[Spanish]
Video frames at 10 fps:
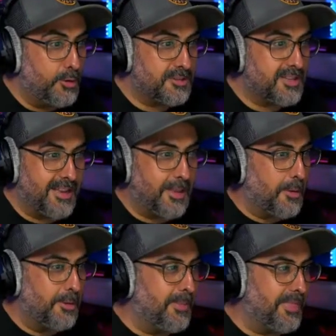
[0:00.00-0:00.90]
O sea,
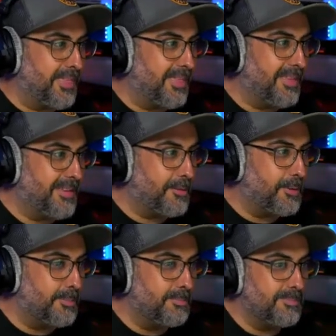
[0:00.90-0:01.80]
yo empecé
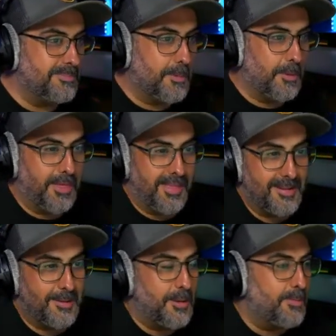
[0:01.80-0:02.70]
con, con,
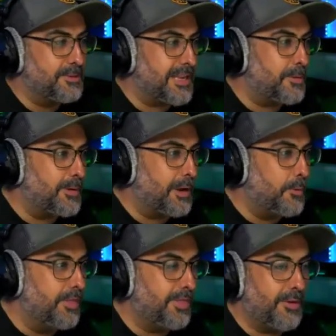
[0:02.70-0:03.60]
cero. Yo puse algún
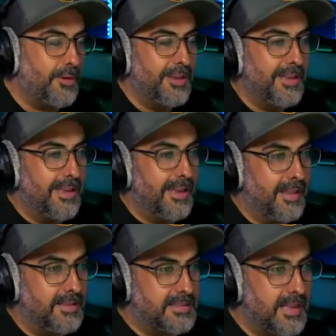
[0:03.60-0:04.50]
anuncio en
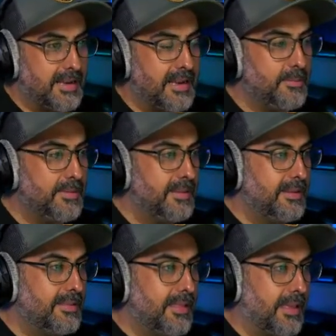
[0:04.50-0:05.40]
Instagram
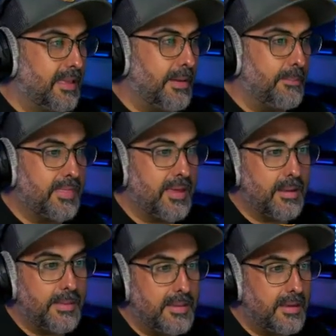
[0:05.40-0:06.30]
de que iba a empezar
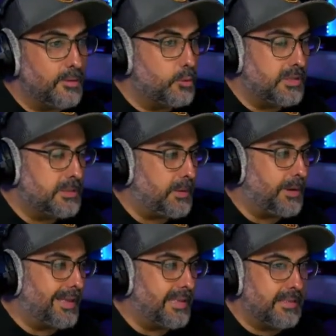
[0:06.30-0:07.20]
a emitir en Twitch, pero
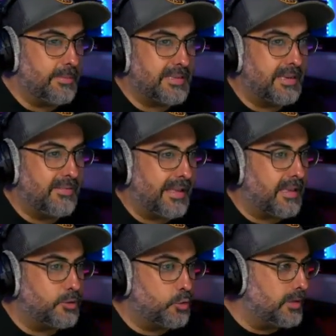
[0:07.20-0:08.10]
la gente me escribía, ¿qué
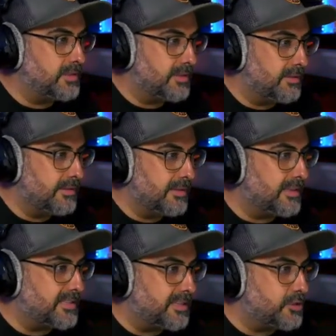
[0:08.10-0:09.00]
es Twitch? ¿Qué
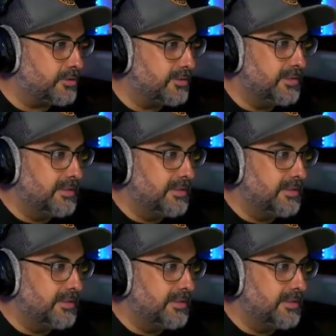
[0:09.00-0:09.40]
es eso?